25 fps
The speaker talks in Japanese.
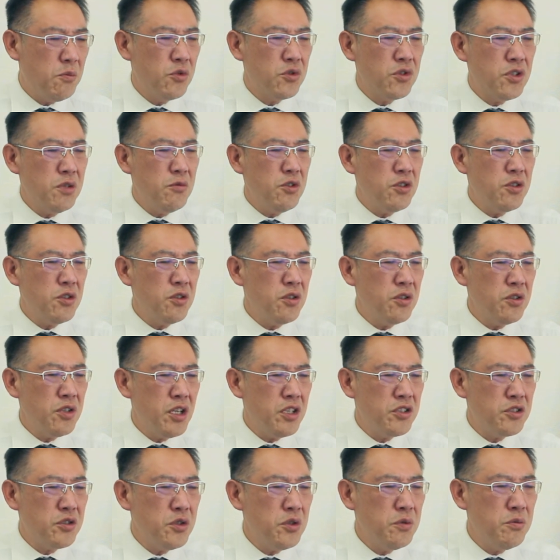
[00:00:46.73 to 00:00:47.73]
もともとの
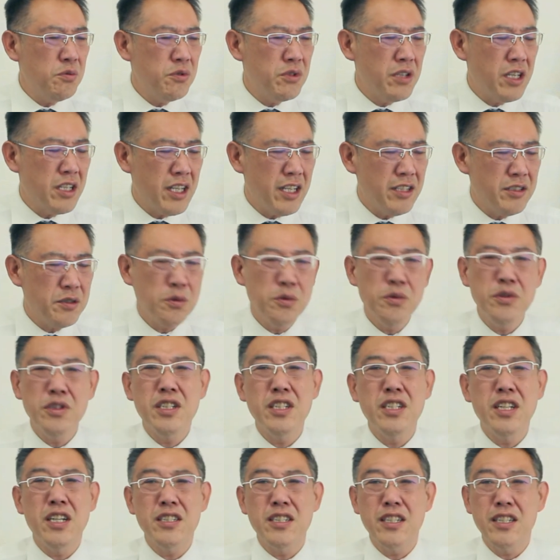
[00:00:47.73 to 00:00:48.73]
ね性分がね正
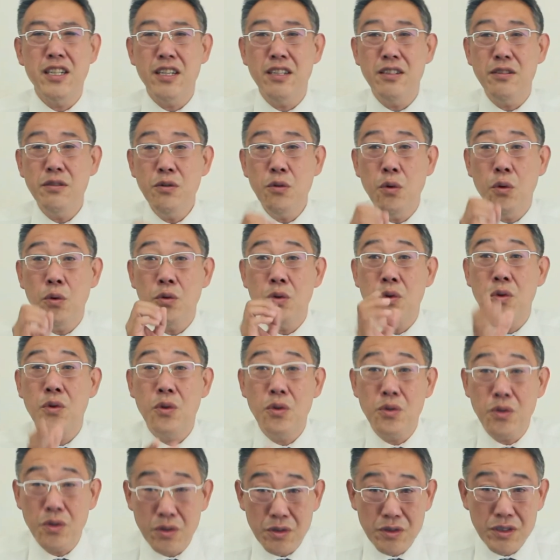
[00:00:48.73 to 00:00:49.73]
直なんでね、すぐ本当の
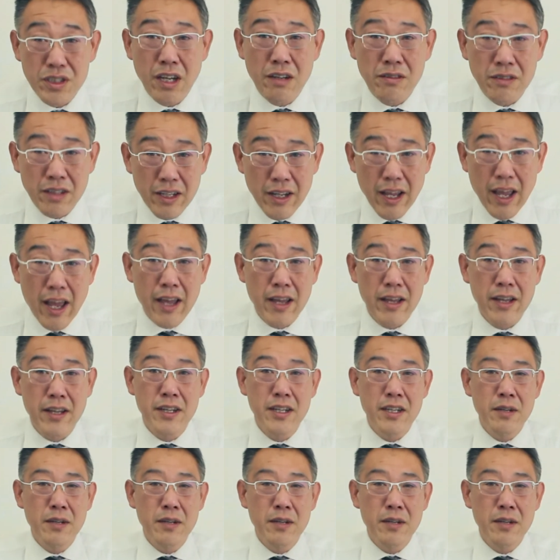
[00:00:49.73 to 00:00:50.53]
こと言っちゃうんでね、